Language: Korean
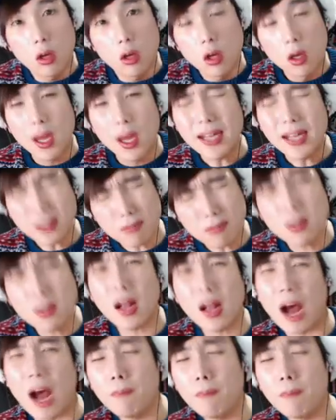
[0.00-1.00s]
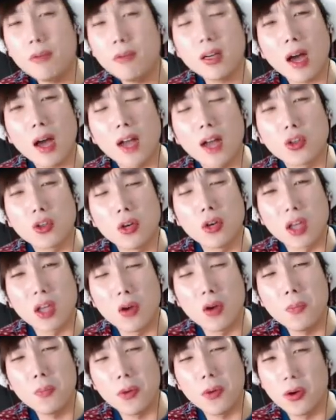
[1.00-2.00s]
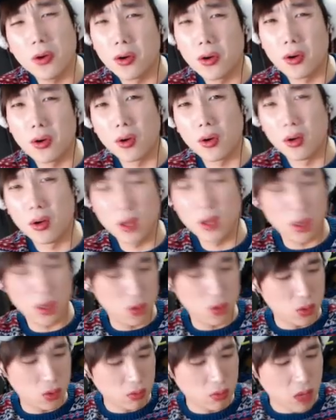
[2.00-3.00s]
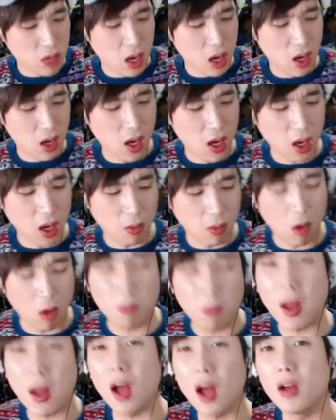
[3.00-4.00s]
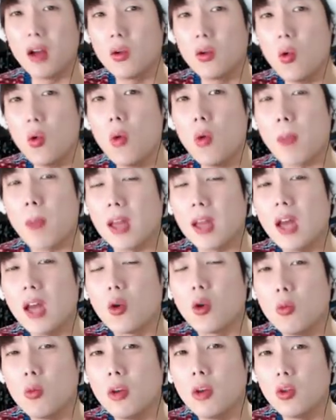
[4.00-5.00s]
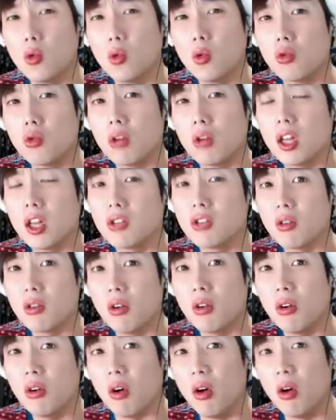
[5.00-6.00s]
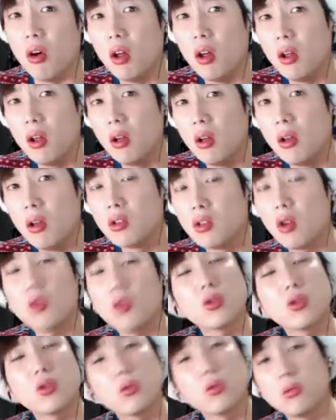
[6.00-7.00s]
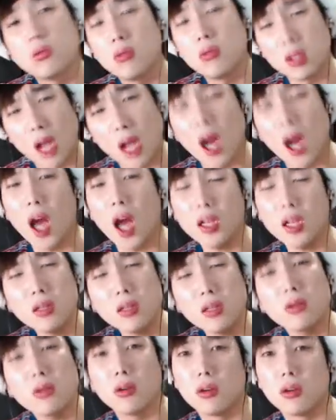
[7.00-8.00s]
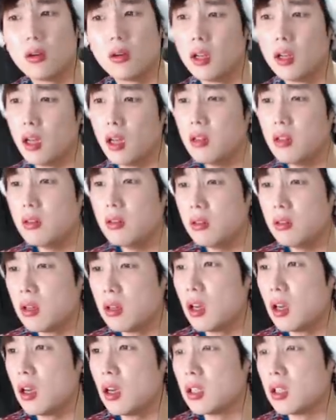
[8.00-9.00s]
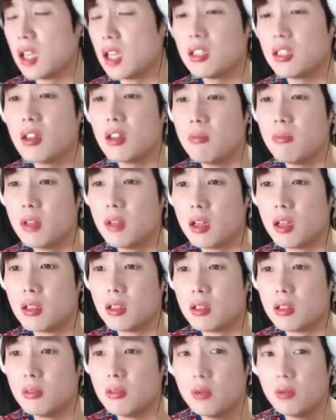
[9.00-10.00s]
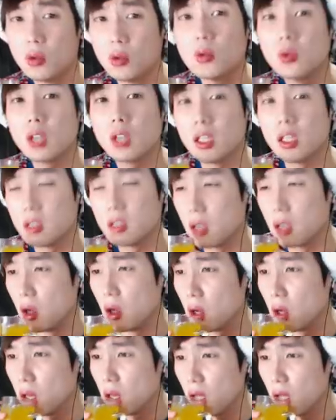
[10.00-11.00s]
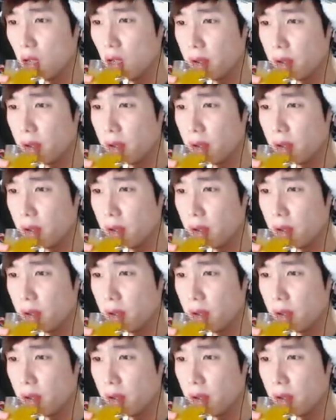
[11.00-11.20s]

했습니다. 아프리카가 저를 괴롭혀요. 예, 요즘 따라 먹방 꼭 배달 오면 오류가 나서 저 다 했어요. 했는데 짜증납니다, 지금. 저도 짜증나요. 예.